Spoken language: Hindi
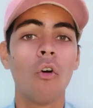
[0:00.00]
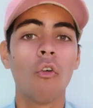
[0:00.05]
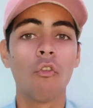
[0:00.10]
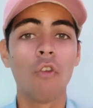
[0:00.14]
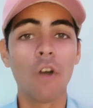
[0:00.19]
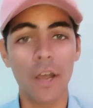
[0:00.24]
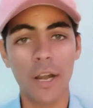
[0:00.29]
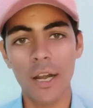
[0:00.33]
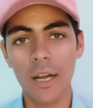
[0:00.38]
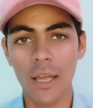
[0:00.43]

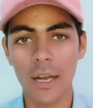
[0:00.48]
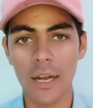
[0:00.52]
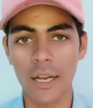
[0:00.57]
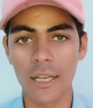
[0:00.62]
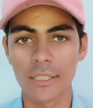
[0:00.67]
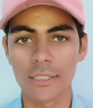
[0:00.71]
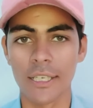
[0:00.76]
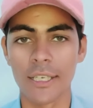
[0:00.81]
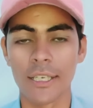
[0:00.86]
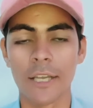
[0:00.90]
वायरल कराना
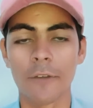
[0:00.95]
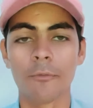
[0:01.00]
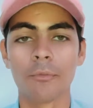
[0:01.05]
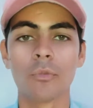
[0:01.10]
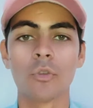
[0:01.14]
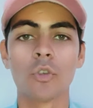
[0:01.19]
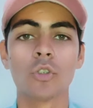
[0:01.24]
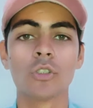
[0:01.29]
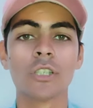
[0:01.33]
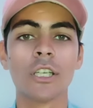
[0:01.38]
चाहिए
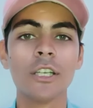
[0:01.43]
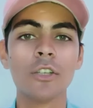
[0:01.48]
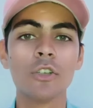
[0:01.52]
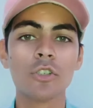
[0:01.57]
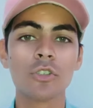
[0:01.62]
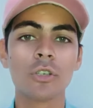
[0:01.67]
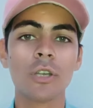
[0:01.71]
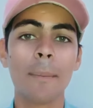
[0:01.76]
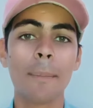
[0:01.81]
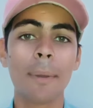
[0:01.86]
तो चलिए
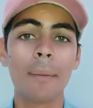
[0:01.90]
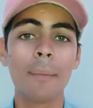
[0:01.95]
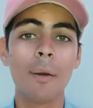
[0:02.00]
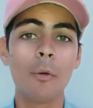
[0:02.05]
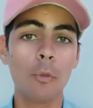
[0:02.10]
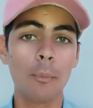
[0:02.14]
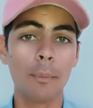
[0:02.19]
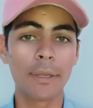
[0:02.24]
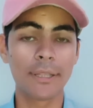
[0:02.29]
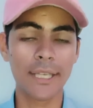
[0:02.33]
दोस्तों यहाँ पर मैं
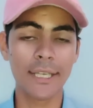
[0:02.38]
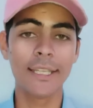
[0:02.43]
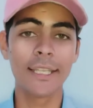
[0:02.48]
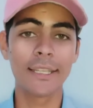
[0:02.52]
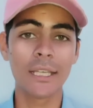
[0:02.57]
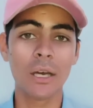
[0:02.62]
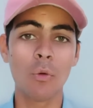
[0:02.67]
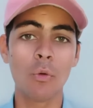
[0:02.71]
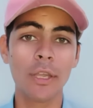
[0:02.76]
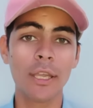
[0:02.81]
आपको बता ही
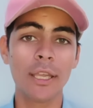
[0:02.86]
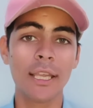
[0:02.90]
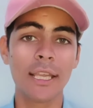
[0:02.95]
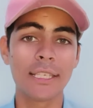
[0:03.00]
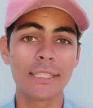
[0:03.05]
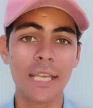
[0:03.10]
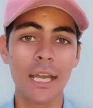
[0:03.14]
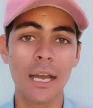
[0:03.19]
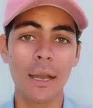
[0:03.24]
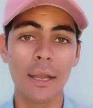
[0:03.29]
देता हूँ कि
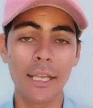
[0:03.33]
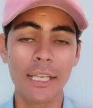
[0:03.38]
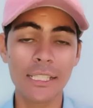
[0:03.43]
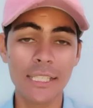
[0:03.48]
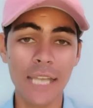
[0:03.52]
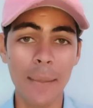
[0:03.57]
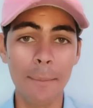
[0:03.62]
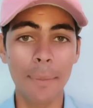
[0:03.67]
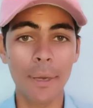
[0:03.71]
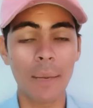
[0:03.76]
कैसे किस
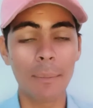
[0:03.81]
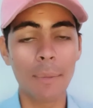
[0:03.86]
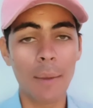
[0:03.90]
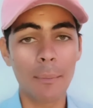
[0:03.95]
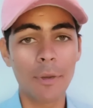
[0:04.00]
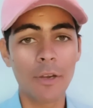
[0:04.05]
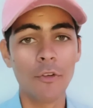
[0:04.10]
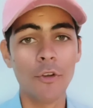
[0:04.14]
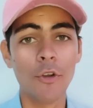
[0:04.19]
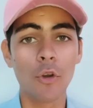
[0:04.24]
टाइम पर हमें
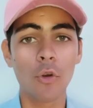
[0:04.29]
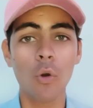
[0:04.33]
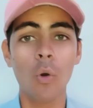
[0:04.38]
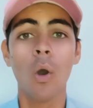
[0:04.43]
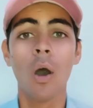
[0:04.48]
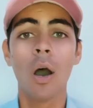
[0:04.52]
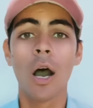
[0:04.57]
अपनी वीडियो को